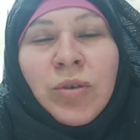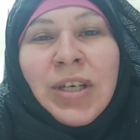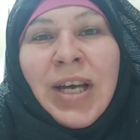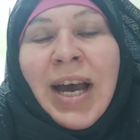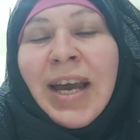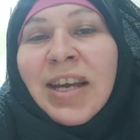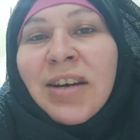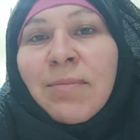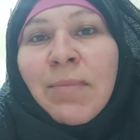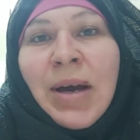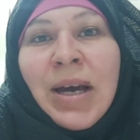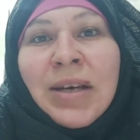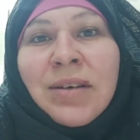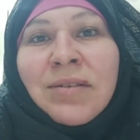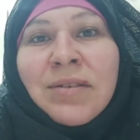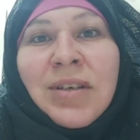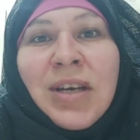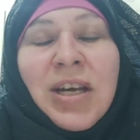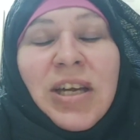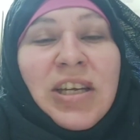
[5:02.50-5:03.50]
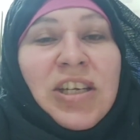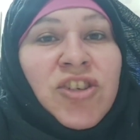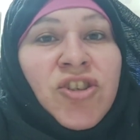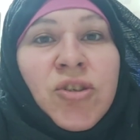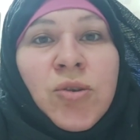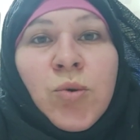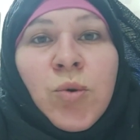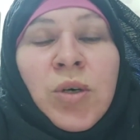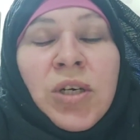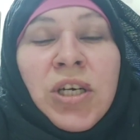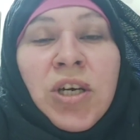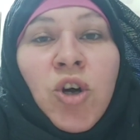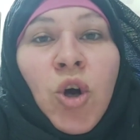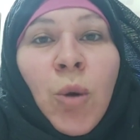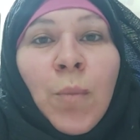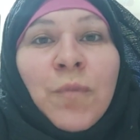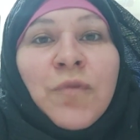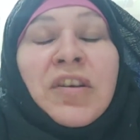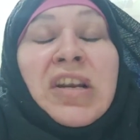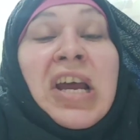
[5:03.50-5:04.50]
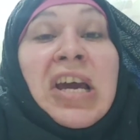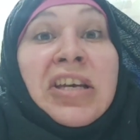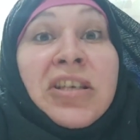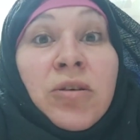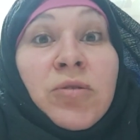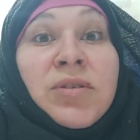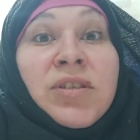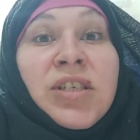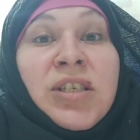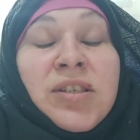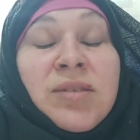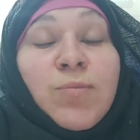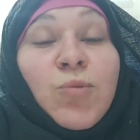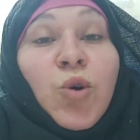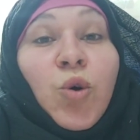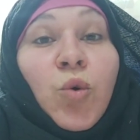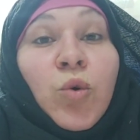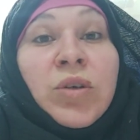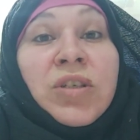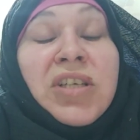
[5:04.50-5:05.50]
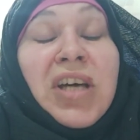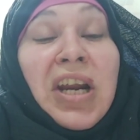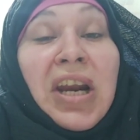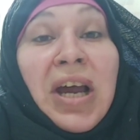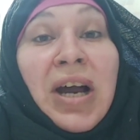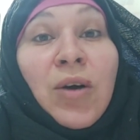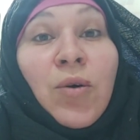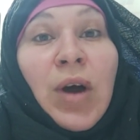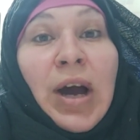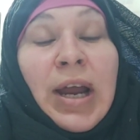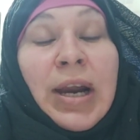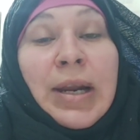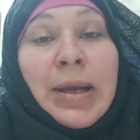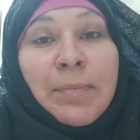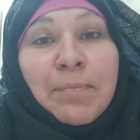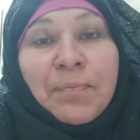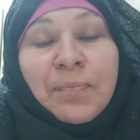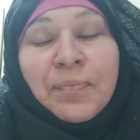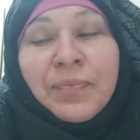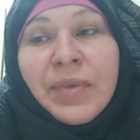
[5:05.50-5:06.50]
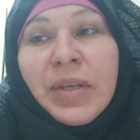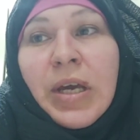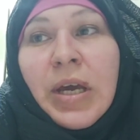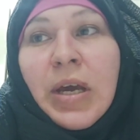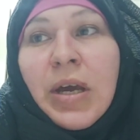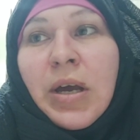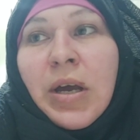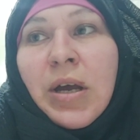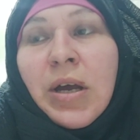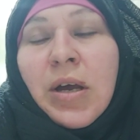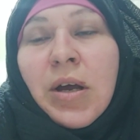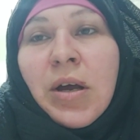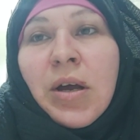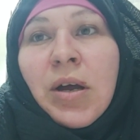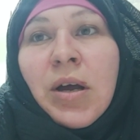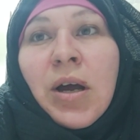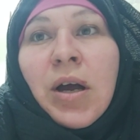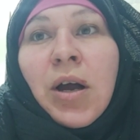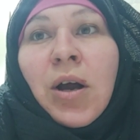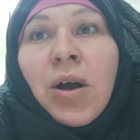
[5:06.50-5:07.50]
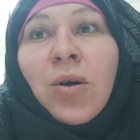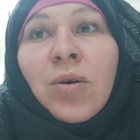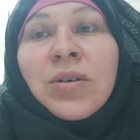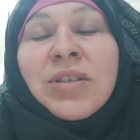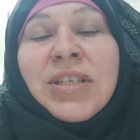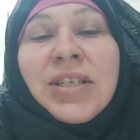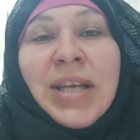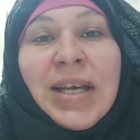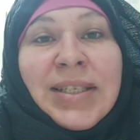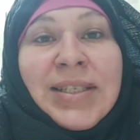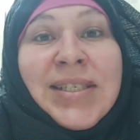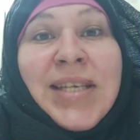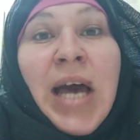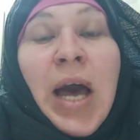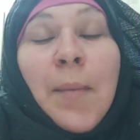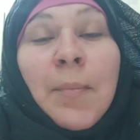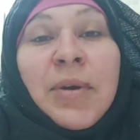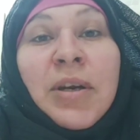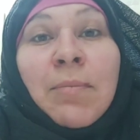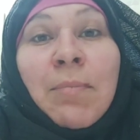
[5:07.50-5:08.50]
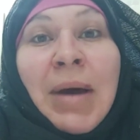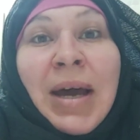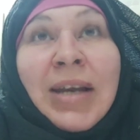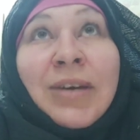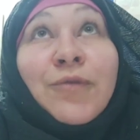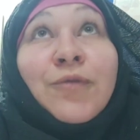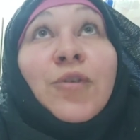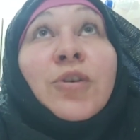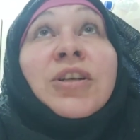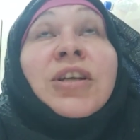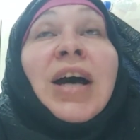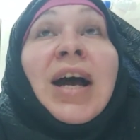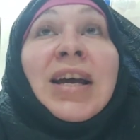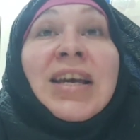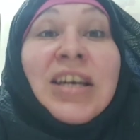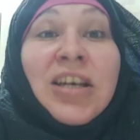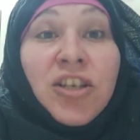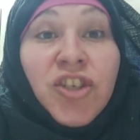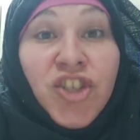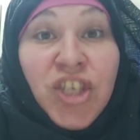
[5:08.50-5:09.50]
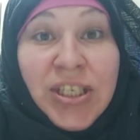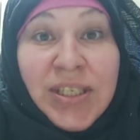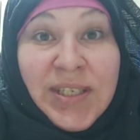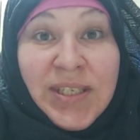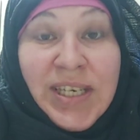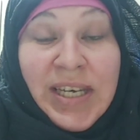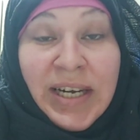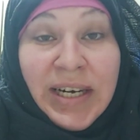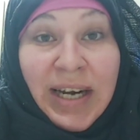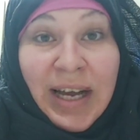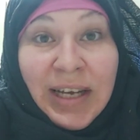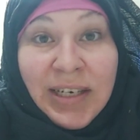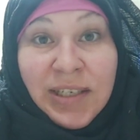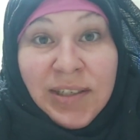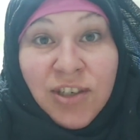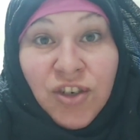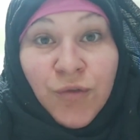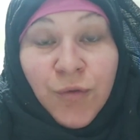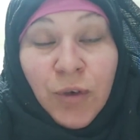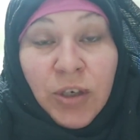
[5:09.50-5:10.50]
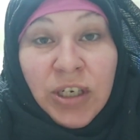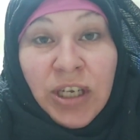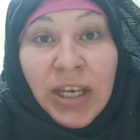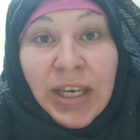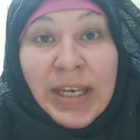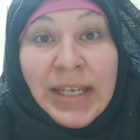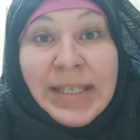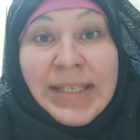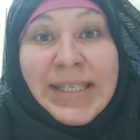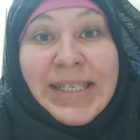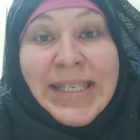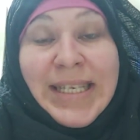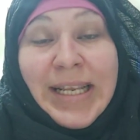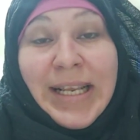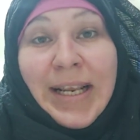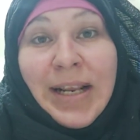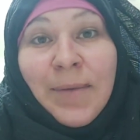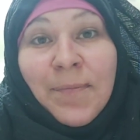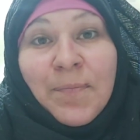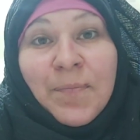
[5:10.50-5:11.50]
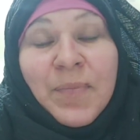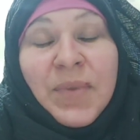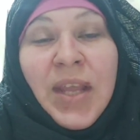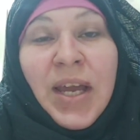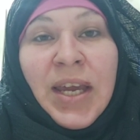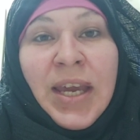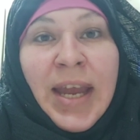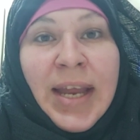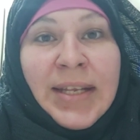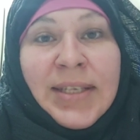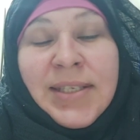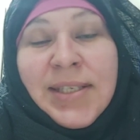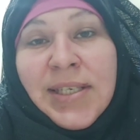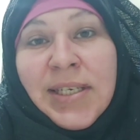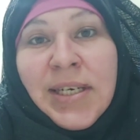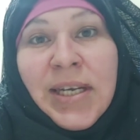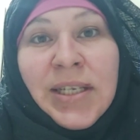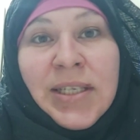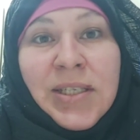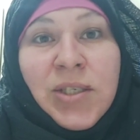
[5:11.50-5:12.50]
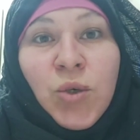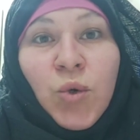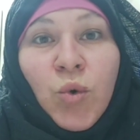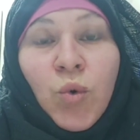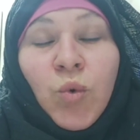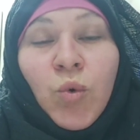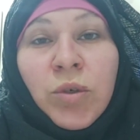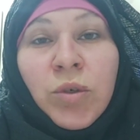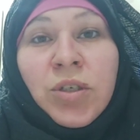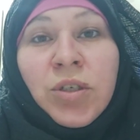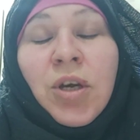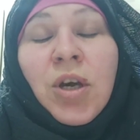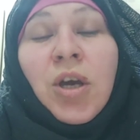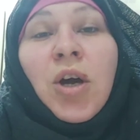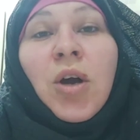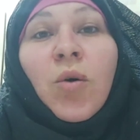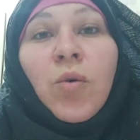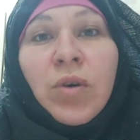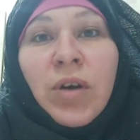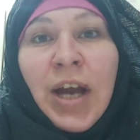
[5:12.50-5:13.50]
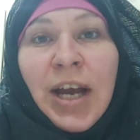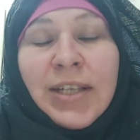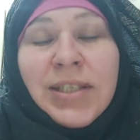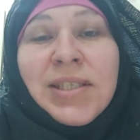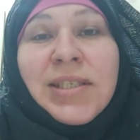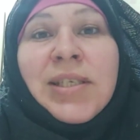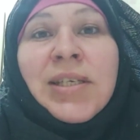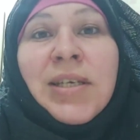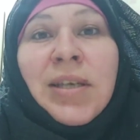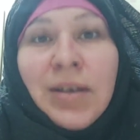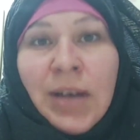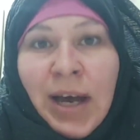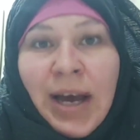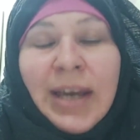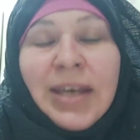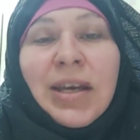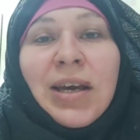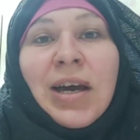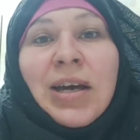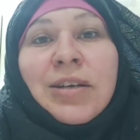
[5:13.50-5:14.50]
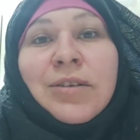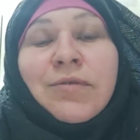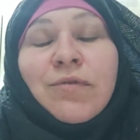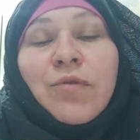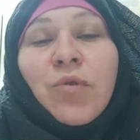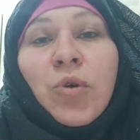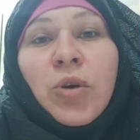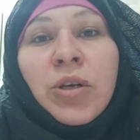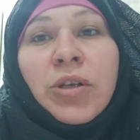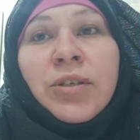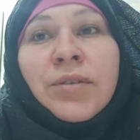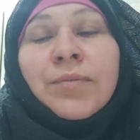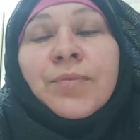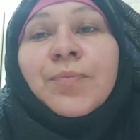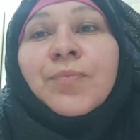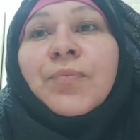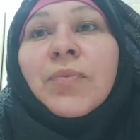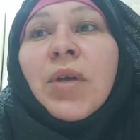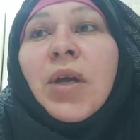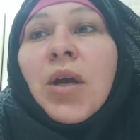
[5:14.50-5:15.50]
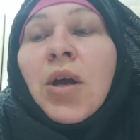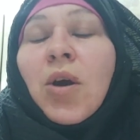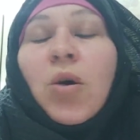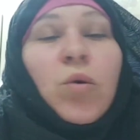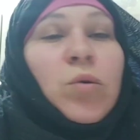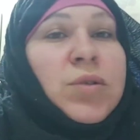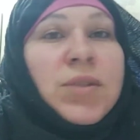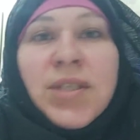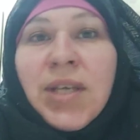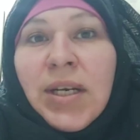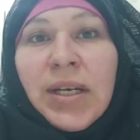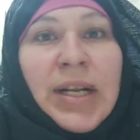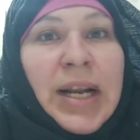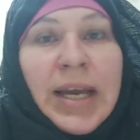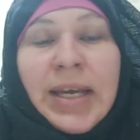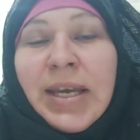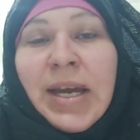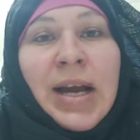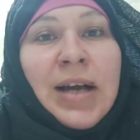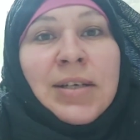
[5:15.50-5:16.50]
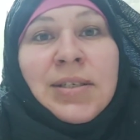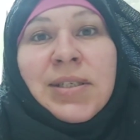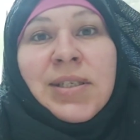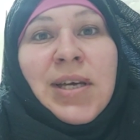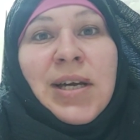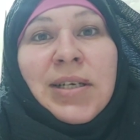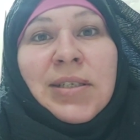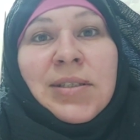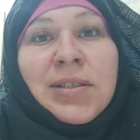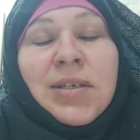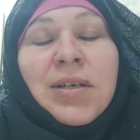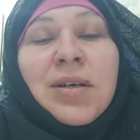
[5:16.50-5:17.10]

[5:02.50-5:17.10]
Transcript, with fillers: Und kein Mann ist äh, gekommen, vielleicht aus diesem Grund, Allahu allem. Und jetzt kam ein Mann von der Jezira, das ist von der Insel, der kennt sie nicht so gut und hat sie heiraten wollen. Und sie hat gleich Ja gesagt.